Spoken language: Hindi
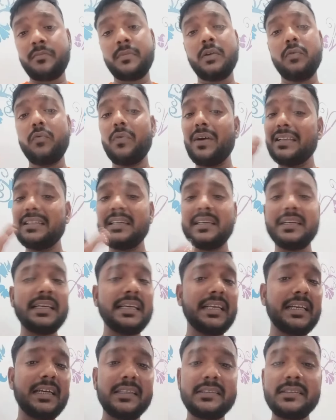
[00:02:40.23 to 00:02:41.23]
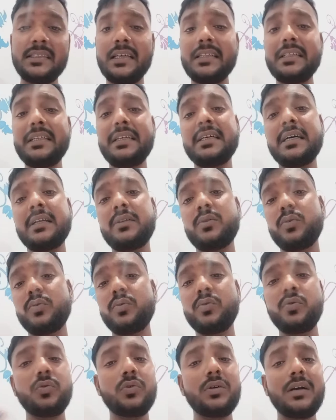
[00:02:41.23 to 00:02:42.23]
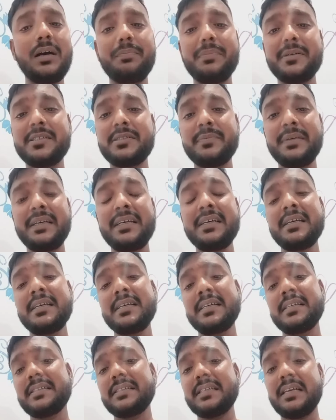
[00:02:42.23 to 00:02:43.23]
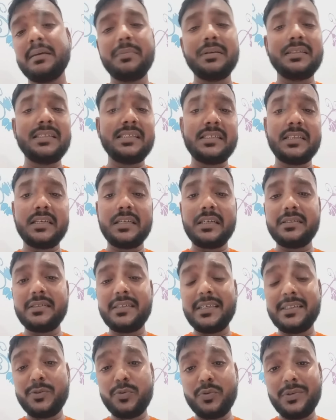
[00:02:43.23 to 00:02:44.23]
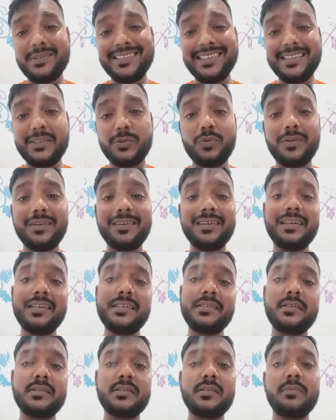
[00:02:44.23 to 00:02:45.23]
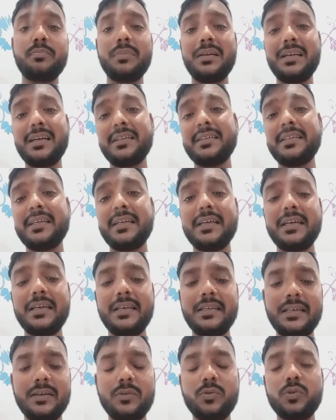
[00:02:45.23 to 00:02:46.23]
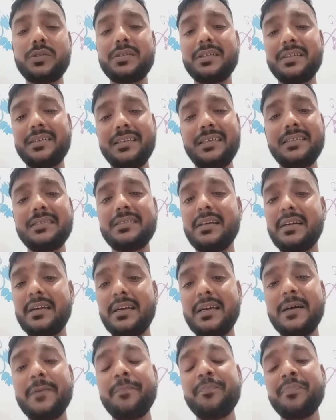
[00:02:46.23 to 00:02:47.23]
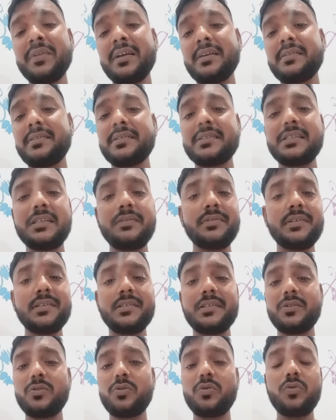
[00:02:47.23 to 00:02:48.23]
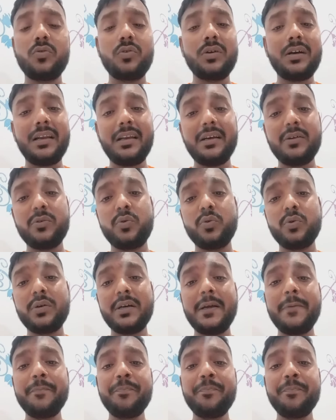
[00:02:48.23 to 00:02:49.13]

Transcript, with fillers: वादा नहीं रहा शादी का दोनों लोग आपस में सहमति से कंसेंशुअल सेक्सुअल रिलेशनशिप बनाते रहे या कुछ रीज़न रहा जिसकी वजह से दोनों लोग अलग हो गए